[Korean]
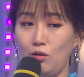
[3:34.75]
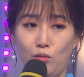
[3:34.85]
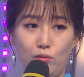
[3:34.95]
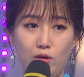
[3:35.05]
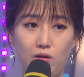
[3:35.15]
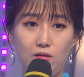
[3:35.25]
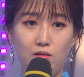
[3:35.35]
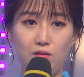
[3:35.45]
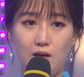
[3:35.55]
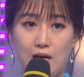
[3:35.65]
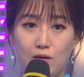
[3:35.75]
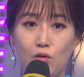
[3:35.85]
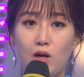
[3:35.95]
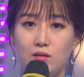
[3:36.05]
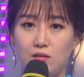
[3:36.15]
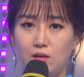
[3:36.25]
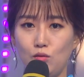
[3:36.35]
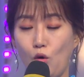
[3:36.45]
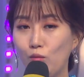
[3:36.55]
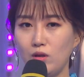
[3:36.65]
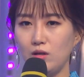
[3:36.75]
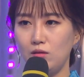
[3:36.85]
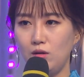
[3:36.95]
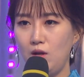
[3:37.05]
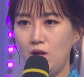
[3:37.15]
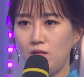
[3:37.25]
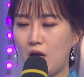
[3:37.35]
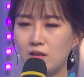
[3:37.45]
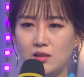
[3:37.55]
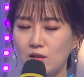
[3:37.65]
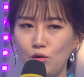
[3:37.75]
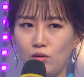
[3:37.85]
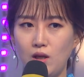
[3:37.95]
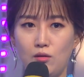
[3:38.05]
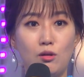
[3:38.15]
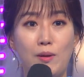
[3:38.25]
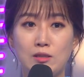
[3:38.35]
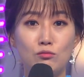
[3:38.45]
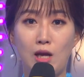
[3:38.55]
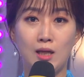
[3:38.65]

들어보면 알 것 같은데요. 또 어머님께서 당신이 그렇다 이렇게 말씀도